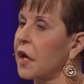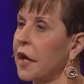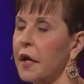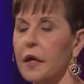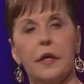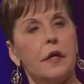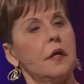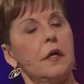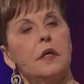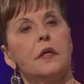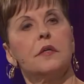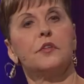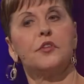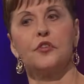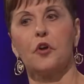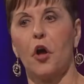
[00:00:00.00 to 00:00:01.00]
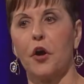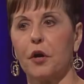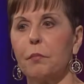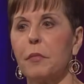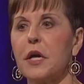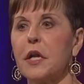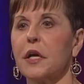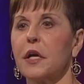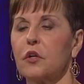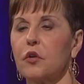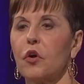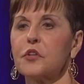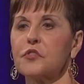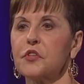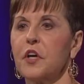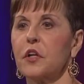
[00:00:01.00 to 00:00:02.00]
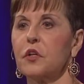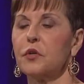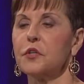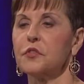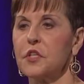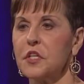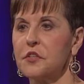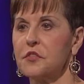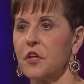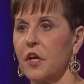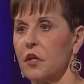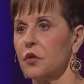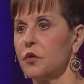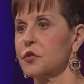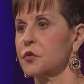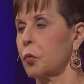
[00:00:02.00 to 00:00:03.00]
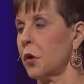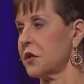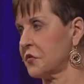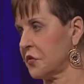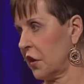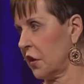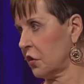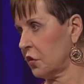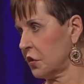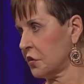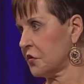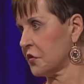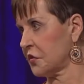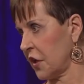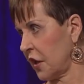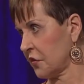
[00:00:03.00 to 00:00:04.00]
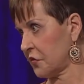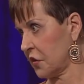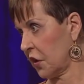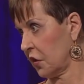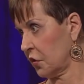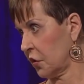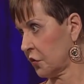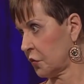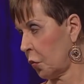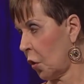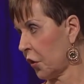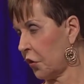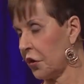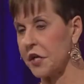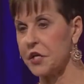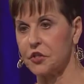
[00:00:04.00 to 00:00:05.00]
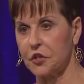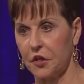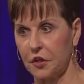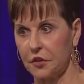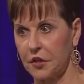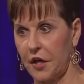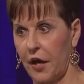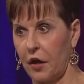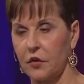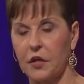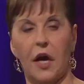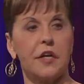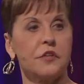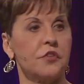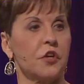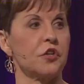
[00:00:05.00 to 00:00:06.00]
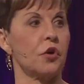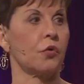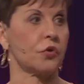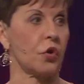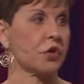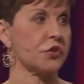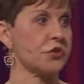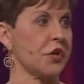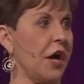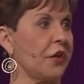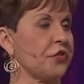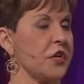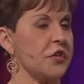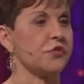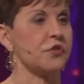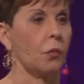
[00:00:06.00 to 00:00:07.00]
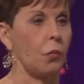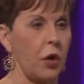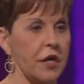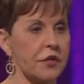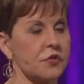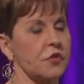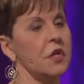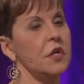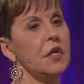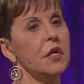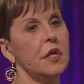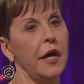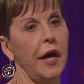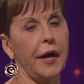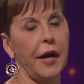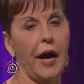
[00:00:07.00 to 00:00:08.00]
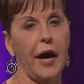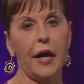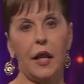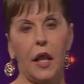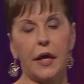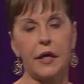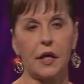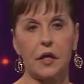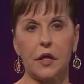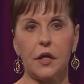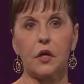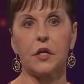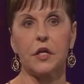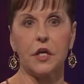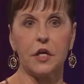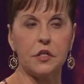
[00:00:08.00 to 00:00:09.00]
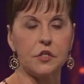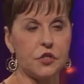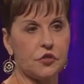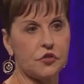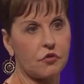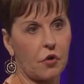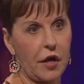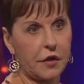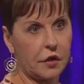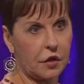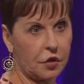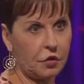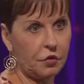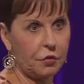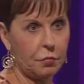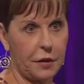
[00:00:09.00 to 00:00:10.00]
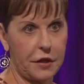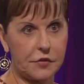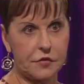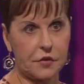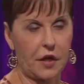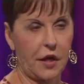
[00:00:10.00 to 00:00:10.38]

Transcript: Seyyar masamı ve hesap makinemi de yanıma alıp St. Louis'nin kuzeyini, güneyini, batısını, doğusunu tek tek gezerek toplantılar yaptım. Tanrı bana